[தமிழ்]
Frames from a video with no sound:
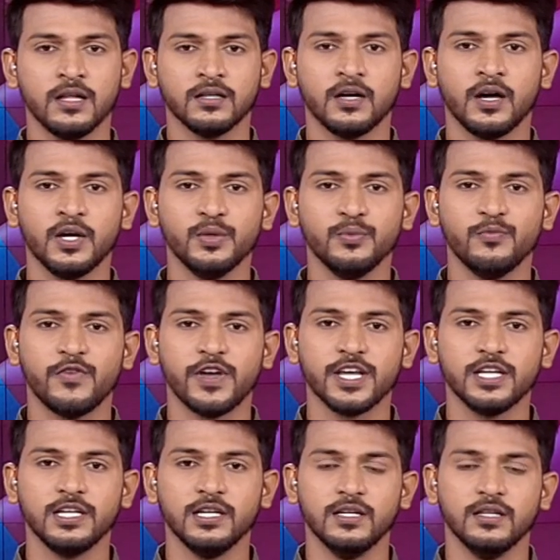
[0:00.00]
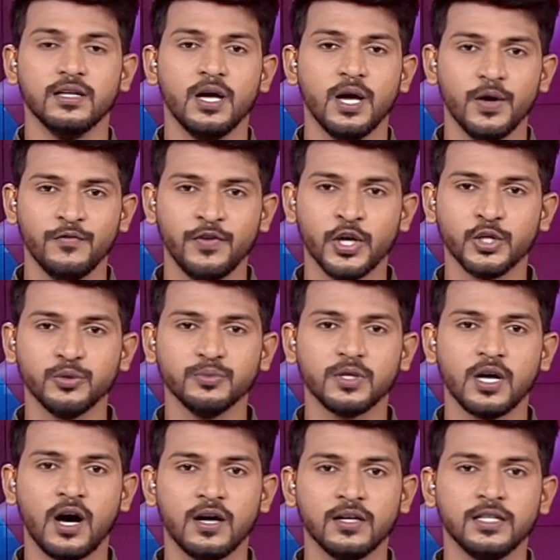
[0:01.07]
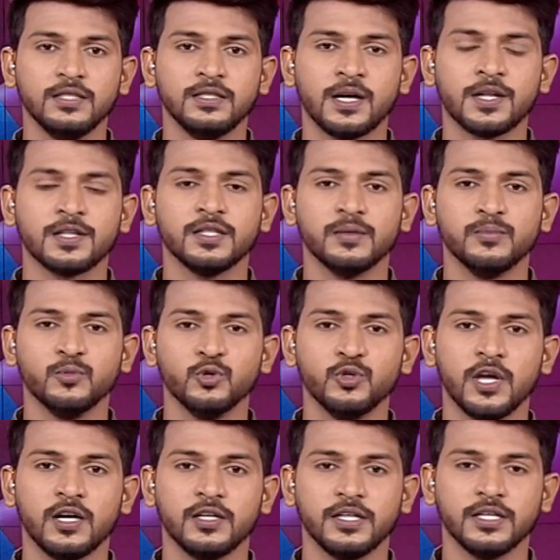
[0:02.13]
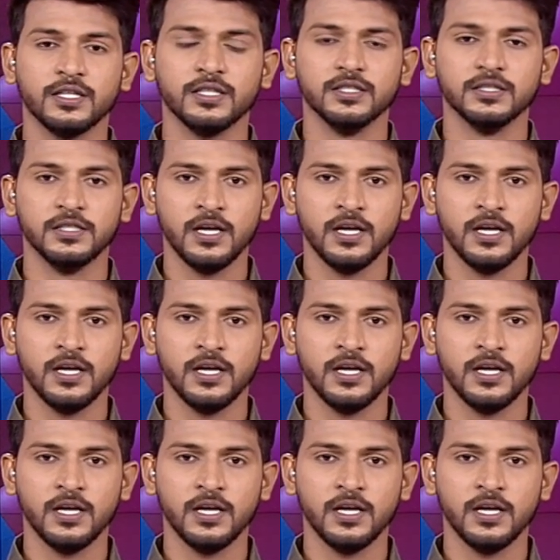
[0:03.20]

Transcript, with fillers: கடும் வெயிலில் வெறும் காலில் நடந்த மூதாட்டிக்கு